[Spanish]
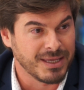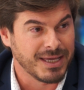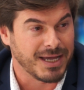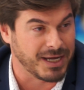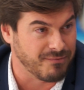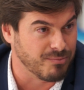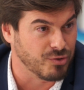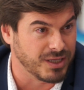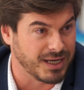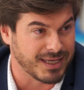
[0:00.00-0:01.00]
a nivel
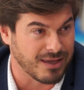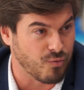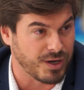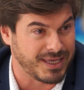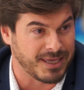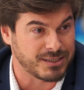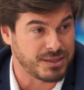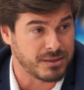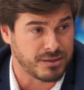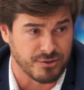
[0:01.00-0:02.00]
mundial y que en cualquier
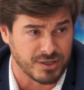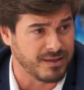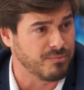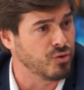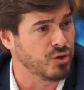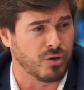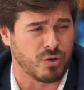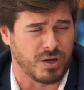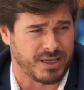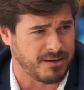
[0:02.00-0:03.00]
zona del mundo,
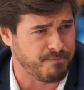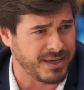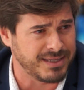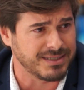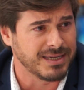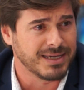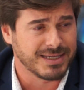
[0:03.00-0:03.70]
en cualquier país,